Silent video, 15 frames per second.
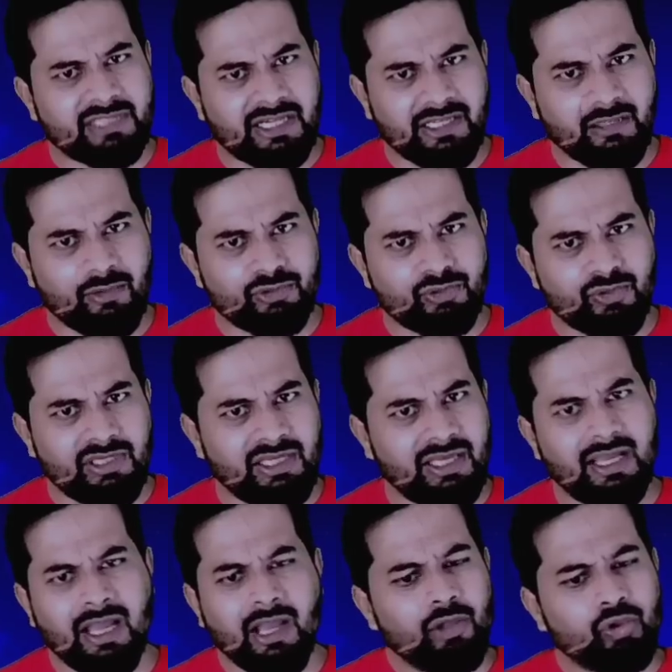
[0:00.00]
सब सेटिंग हो चुकी
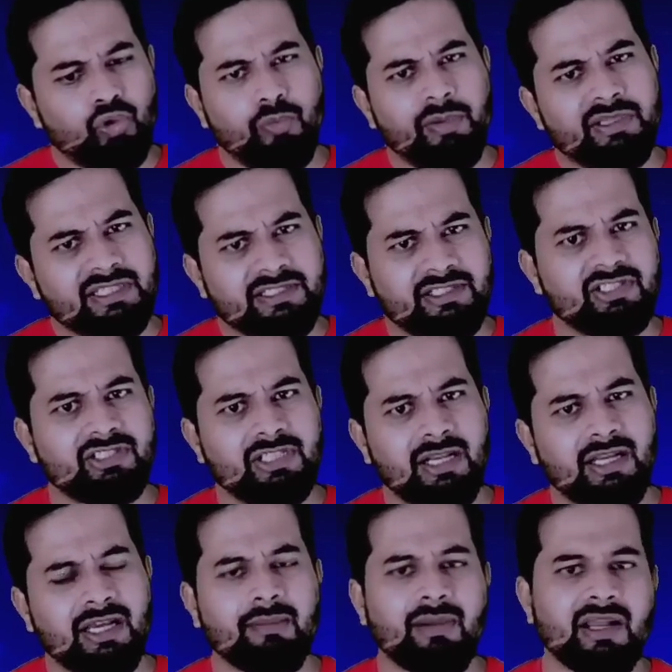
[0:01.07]
है तू बस ऐसे
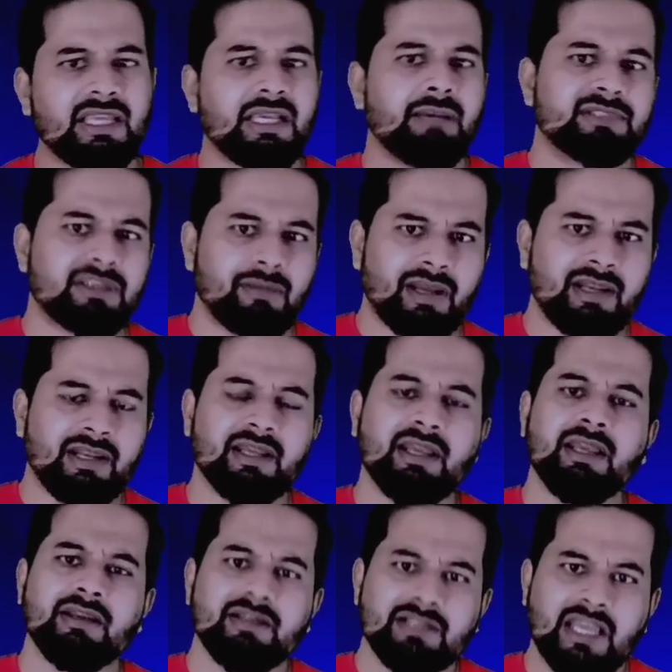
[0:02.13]
चिल कर बाकी हम संभाल
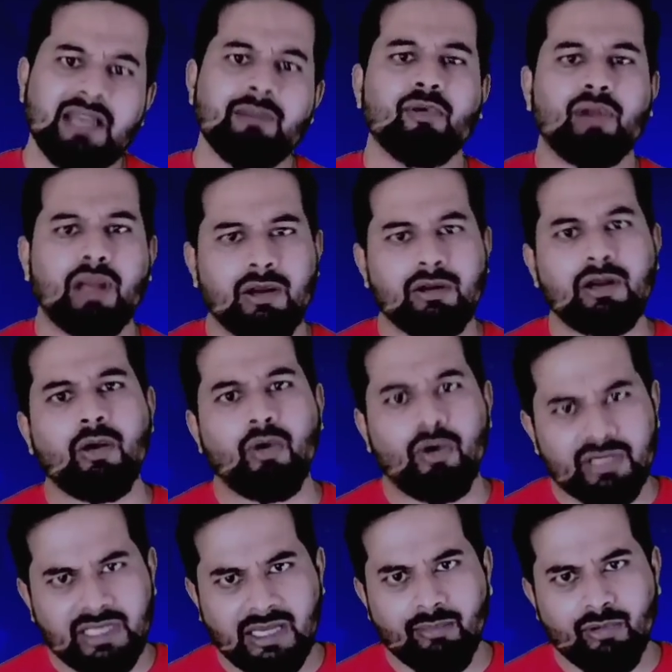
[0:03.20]
लेंगे यही बोला होगा
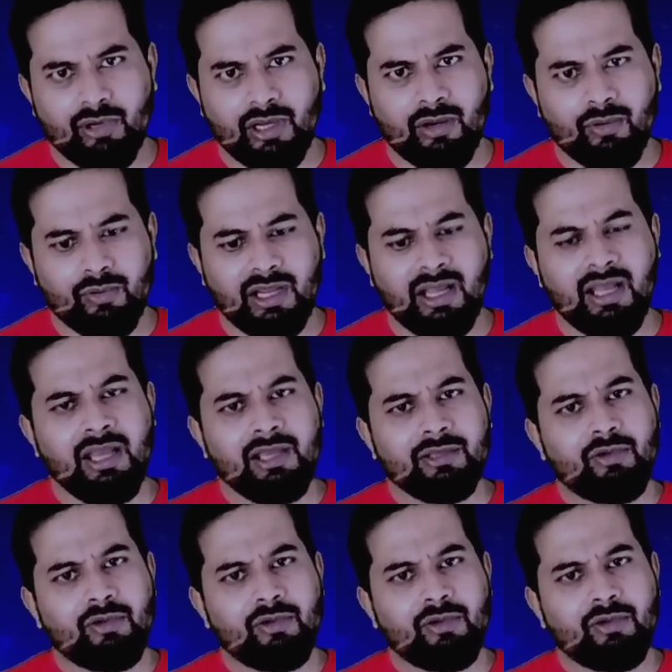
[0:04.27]
और क्या बोला होगा